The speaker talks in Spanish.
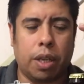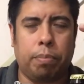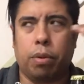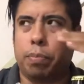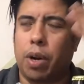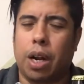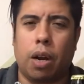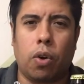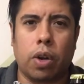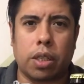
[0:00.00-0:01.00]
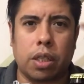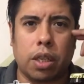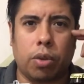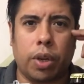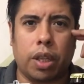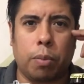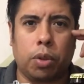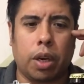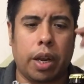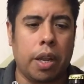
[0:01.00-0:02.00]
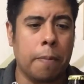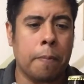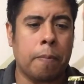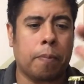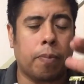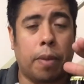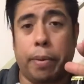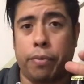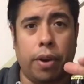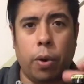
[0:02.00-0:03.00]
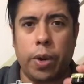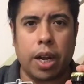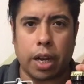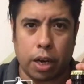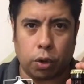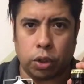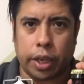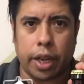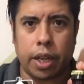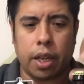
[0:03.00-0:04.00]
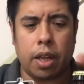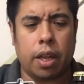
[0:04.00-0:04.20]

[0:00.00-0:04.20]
pues por el calorón que está haciendo ahorita en Monterrey, pero fue la única que encontré.